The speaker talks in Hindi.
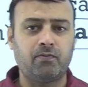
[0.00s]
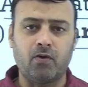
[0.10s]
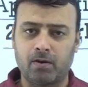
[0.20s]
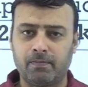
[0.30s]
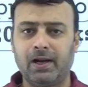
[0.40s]

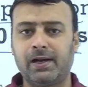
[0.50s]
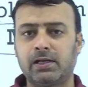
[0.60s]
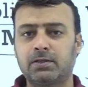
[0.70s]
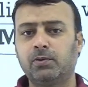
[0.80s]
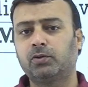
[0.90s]
फॉर्मल
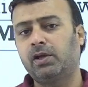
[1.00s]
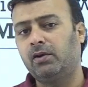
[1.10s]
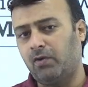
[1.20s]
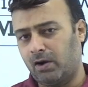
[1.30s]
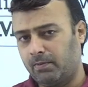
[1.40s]
लेटर्स भी होते हैं
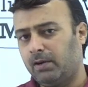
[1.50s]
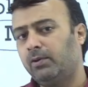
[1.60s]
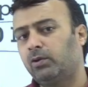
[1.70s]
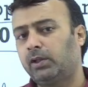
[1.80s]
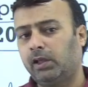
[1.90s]
इनफॉर्मल भी
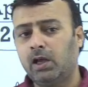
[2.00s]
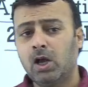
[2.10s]
होते हैं